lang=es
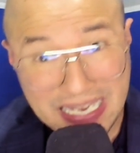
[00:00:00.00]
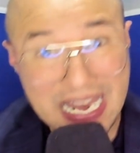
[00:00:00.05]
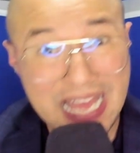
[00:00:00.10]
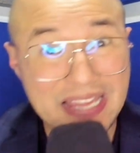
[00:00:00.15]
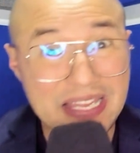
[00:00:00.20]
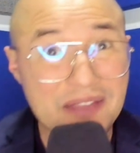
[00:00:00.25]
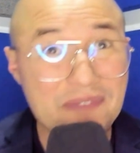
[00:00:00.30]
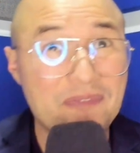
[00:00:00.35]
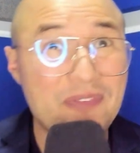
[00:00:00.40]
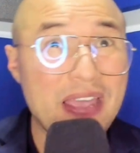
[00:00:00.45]
la
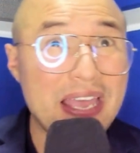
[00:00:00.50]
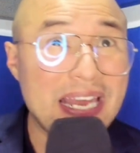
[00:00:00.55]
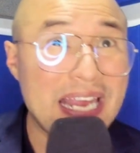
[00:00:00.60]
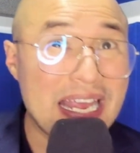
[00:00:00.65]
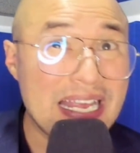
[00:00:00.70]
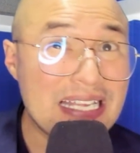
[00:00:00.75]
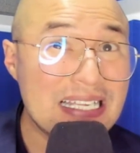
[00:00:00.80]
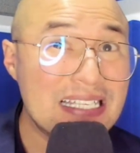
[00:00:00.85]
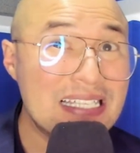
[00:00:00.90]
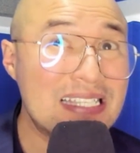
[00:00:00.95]

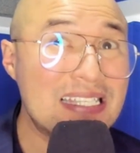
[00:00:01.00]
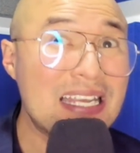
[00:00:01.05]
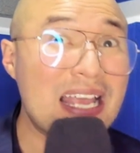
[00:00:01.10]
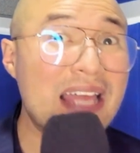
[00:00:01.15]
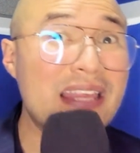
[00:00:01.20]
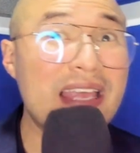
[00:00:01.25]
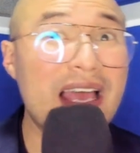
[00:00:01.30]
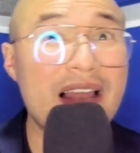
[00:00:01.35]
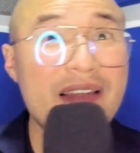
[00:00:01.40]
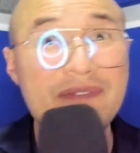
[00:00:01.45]
diferencia
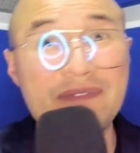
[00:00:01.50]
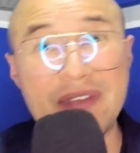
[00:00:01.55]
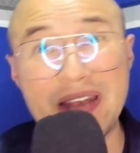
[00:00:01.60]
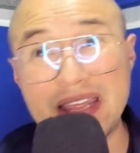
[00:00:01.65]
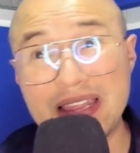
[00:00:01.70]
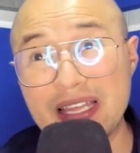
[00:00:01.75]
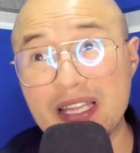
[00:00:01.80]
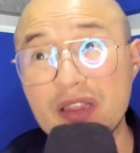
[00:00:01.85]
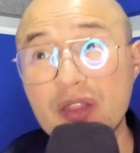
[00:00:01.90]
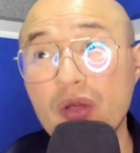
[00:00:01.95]
de
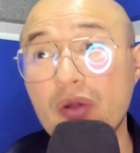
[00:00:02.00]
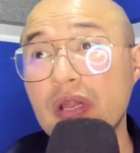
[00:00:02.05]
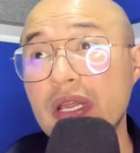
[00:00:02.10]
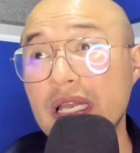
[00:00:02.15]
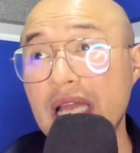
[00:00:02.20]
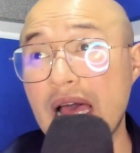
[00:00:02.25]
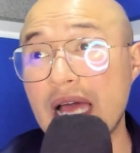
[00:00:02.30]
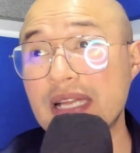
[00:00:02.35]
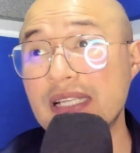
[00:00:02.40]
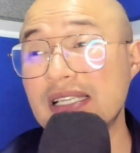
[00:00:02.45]
Alfredito
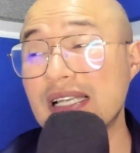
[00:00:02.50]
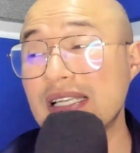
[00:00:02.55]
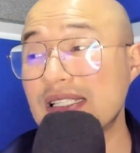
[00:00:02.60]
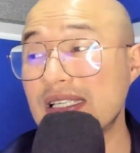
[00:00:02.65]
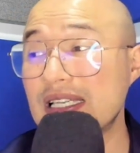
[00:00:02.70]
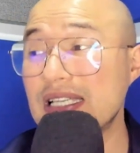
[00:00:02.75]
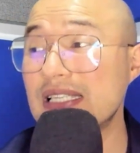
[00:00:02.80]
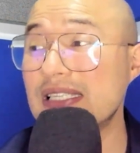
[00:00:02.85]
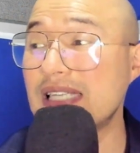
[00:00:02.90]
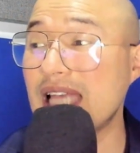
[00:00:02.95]
Linares es
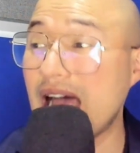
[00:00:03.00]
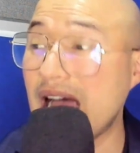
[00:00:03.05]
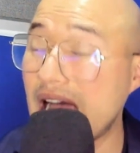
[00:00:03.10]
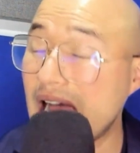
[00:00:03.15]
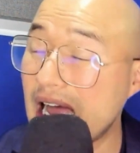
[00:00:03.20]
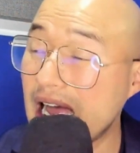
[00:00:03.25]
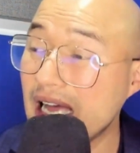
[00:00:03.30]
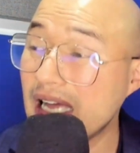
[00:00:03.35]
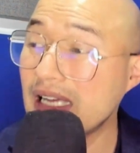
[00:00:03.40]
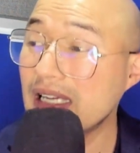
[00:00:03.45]

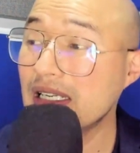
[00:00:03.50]
quizá